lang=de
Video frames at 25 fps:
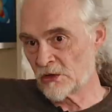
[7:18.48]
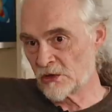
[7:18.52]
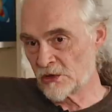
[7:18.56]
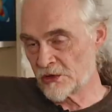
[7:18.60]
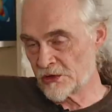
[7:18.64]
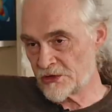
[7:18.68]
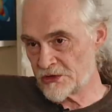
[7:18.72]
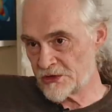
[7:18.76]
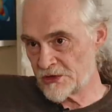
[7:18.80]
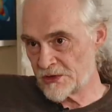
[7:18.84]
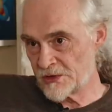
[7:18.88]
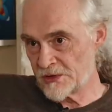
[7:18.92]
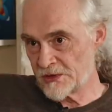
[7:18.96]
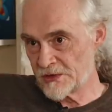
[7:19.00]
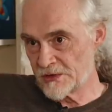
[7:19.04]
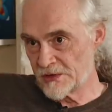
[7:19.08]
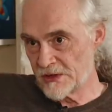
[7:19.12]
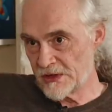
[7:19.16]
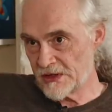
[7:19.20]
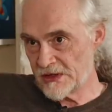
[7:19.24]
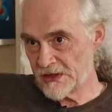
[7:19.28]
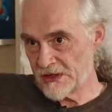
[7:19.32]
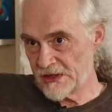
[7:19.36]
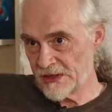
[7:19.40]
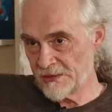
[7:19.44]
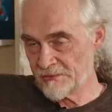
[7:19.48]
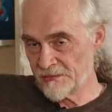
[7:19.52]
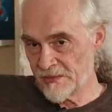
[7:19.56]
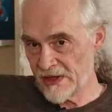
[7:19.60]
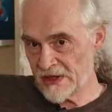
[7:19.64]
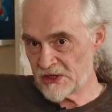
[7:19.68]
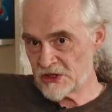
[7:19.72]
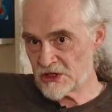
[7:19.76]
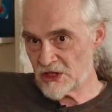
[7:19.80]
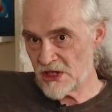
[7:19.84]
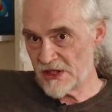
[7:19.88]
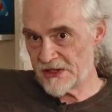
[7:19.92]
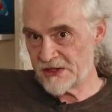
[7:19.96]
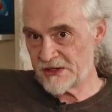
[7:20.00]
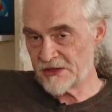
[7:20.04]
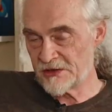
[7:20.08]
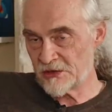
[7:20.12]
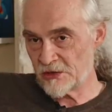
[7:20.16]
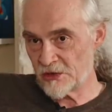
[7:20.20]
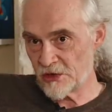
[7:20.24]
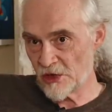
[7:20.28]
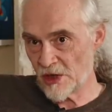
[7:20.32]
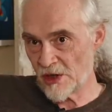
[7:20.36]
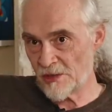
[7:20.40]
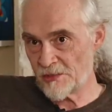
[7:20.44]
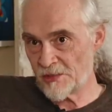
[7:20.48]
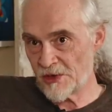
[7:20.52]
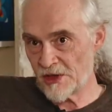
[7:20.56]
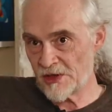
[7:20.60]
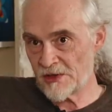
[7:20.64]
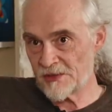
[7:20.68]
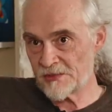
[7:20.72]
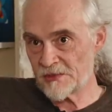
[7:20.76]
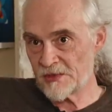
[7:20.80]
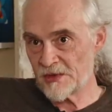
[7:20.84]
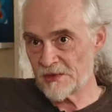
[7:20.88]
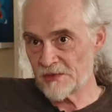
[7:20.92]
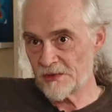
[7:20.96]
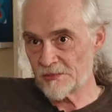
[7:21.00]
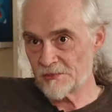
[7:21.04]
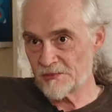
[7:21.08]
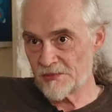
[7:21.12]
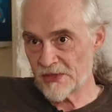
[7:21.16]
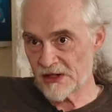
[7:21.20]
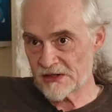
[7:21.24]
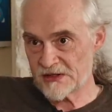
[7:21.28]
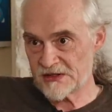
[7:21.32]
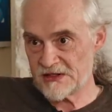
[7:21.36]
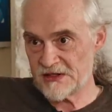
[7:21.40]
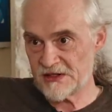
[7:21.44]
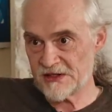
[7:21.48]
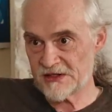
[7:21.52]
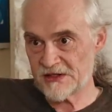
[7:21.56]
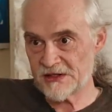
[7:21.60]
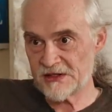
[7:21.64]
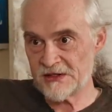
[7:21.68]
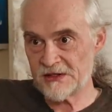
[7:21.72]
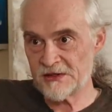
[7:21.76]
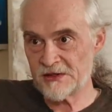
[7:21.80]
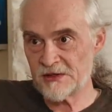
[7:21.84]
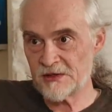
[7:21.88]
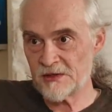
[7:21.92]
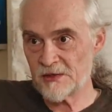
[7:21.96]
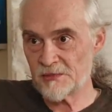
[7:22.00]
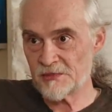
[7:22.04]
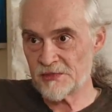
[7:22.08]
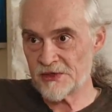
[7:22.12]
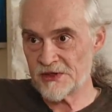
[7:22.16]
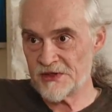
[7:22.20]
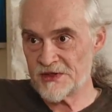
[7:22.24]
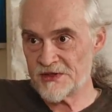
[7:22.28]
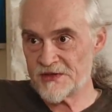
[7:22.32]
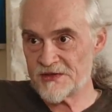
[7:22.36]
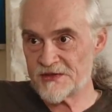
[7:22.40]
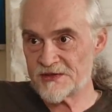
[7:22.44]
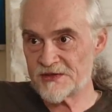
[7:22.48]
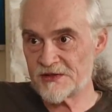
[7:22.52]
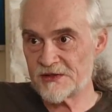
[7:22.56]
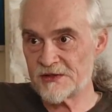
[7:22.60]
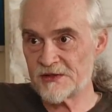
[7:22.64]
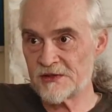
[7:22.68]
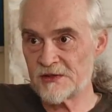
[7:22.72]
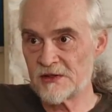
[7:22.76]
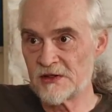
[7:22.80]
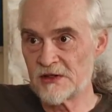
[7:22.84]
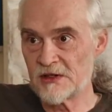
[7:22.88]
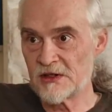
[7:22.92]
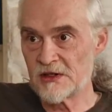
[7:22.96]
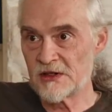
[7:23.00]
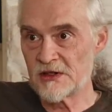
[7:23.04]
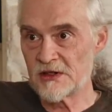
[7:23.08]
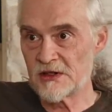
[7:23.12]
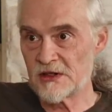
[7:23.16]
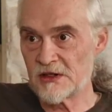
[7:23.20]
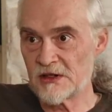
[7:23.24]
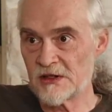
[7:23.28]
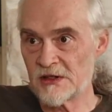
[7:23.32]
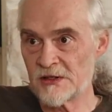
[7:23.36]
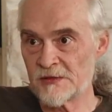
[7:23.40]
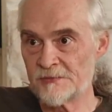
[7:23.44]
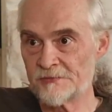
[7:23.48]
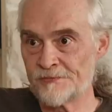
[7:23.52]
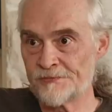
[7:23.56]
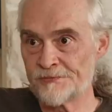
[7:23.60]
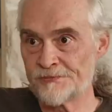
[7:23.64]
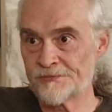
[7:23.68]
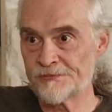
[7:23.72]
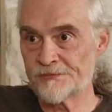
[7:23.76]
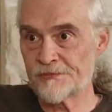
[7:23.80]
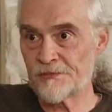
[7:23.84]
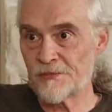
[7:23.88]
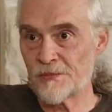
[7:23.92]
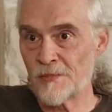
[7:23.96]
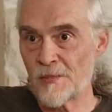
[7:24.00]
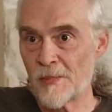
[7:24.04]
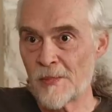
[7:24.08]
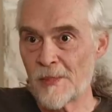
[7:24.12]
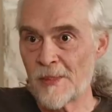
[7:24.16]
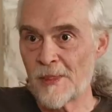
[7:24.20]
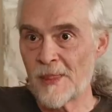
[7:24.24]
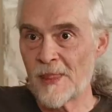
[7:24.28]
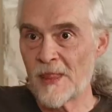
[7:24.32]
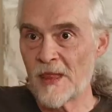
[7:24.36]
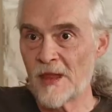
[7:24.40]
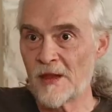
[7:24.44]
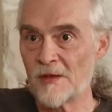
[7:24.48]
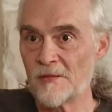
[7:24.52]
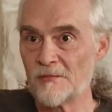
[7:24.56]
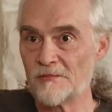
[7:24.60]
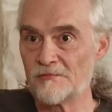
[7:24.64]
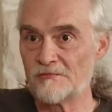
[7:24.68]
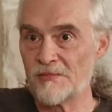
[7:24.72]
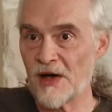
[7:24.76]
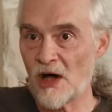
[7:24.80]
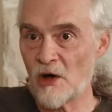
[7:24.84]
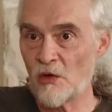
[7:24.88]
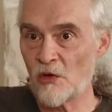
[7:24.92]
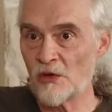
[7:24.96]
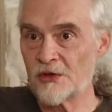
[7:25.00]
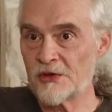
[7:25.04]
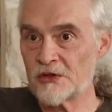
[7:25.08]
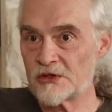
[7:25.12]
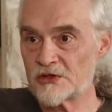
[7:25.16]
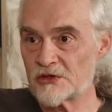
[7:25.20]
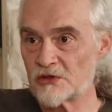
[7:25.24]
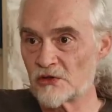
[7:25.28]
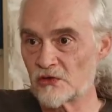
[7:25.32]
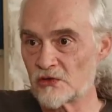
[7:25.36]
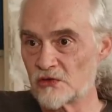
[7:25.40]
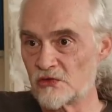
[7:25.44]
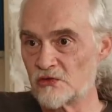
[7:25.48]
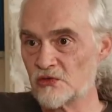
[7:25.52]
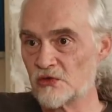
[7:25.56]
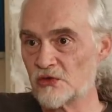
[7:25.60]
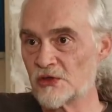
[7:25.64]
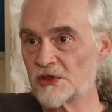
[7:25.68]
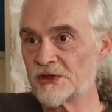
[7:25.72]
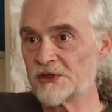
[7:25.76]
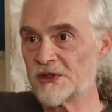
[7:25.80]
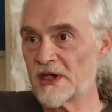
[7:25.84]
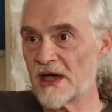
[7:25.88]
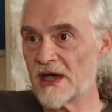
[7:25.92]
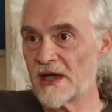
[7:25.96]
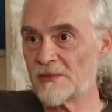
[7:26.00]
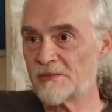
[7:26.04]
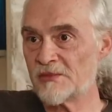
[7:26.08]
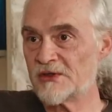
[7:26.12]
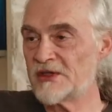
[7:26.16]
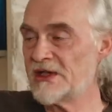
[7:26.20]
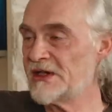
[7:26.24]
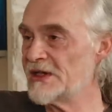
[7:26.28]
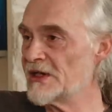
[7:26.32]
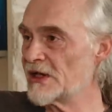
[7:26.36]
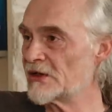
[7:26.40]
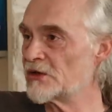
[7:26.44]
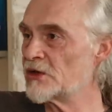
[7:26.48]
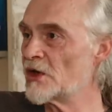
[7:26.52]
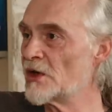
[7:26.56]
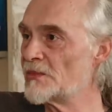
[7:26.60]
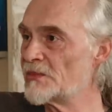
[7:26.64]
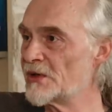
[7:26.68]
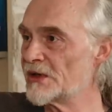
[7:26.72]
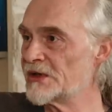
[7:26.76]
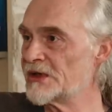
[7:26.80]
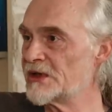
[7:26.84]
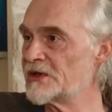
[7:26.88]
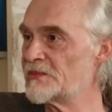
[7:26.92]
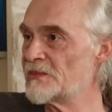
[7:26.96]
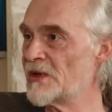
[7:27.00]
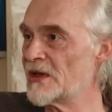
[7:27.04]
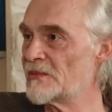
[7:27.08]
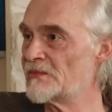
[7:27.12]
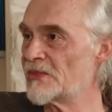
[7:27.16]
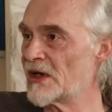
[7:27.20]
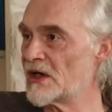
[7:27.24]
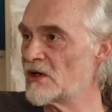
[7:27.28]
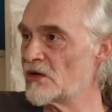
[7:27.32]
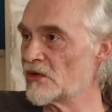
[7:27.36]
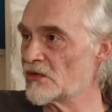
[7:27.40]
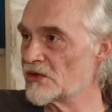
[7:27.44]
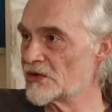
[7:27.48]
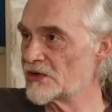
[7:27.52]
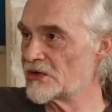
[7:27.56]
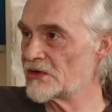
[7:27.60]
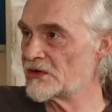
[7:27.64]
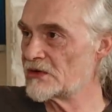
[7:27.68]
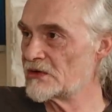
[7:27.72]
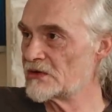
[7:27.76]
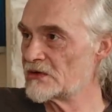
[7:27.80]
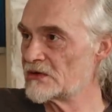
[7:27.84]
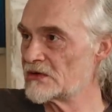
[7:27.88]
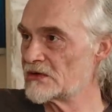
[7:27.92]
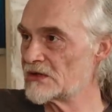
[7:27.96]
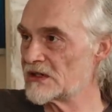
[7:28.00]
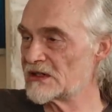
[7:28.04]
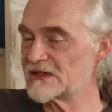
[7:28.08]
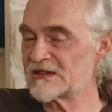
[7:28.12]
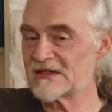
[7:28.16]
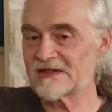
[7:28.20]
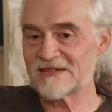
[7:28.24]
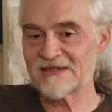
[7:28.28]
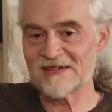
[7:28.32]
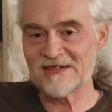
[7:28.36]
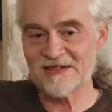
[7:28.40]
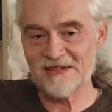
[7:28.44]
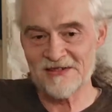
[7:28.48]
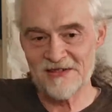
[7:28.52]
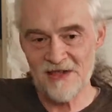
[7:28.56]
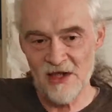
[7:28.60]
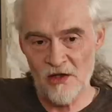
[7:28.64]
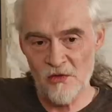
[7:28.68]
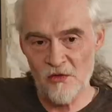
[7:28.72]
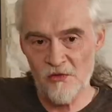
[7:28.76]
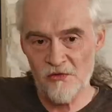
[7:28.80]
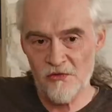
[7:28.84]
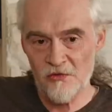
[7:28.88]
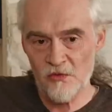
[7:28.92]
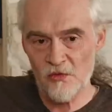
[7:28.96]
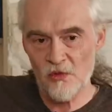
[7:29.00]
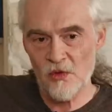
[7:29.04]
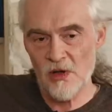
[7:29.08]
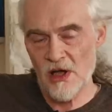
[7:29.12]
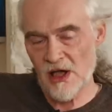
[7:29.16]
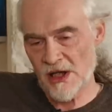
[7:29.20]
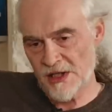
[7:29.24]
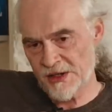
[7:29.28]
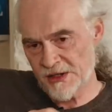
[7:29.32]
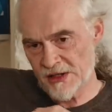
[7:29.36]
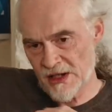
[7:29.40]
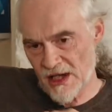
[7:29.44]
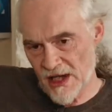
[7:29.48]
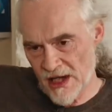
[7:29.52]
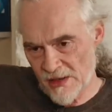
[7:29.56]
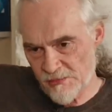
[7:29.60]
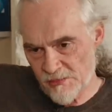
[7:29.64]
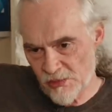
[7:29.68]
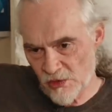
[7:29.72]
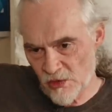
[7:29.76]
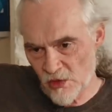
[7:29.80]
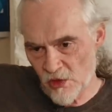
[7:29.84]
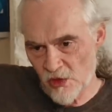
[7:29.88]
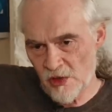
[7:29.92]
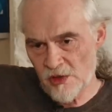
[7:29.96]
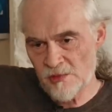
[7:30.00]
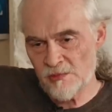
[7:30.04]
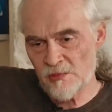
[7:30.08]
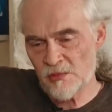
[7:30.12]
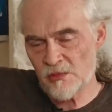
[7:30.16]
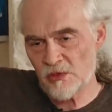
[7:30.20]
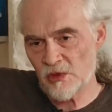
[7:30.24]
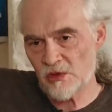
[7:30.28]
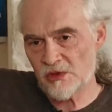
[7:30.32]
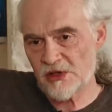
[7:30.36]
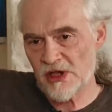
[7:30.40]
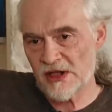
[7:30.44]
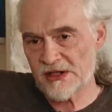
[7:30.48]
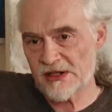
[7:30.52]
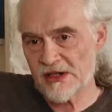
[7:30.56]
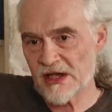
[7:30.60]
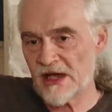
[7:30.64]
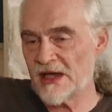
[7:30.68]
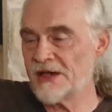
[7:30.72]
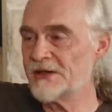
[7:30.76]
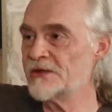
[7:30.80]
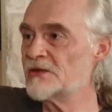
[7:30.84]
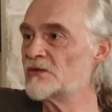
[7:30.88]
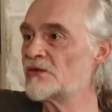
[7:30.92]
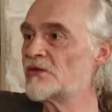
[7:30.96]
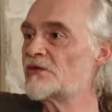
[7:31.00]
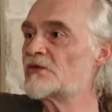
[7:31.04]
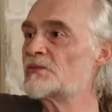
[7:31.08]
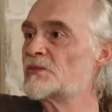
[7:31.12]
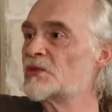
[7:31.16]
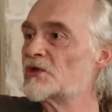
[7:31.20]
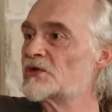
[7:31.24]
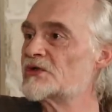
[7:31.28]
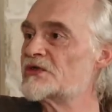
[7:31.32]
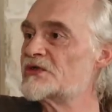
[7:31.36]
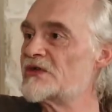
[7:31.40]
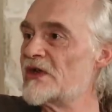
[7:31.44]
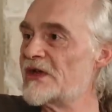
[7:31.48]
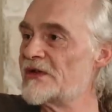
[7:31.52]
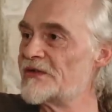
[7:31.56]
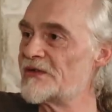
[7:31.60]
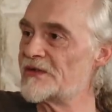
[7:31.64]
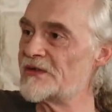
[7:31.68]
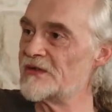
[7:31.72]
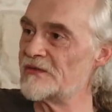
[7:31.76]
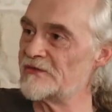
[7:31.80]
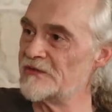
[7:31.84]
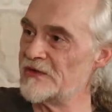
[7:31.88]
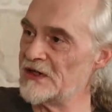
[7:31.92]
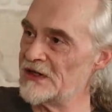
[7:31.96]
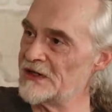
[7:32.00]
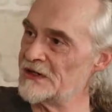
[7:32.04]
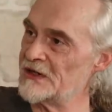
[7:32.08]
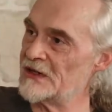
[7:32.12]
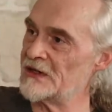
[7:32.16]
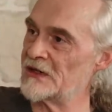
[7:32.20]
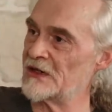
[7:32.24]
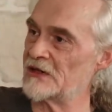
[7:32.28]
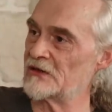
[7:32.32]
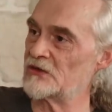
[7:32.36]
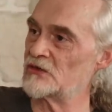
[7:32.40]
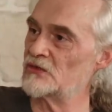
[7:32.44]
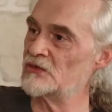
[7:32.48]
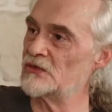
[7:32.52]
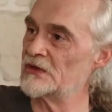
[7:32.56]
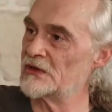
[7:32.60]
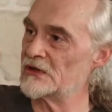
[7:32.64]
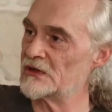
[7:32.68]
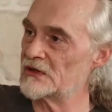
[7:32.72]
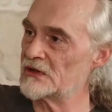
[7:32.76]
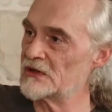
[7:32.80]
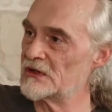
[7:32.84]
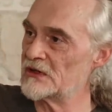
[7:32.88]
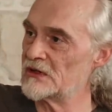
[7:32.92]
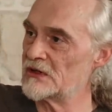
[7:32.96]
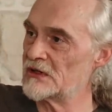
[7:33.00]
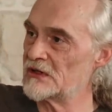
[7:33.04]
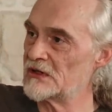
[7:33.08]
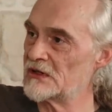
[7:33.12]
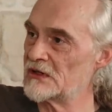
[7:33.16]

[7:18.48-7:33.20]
Und im menschlichen Körper Bakterien, Pilze ähm, bauen Strukturen ab, die der Körper nicht mehr braucht. Das ist genauso ein Abräumen und ein Reinigungsprozess wie in der Natur.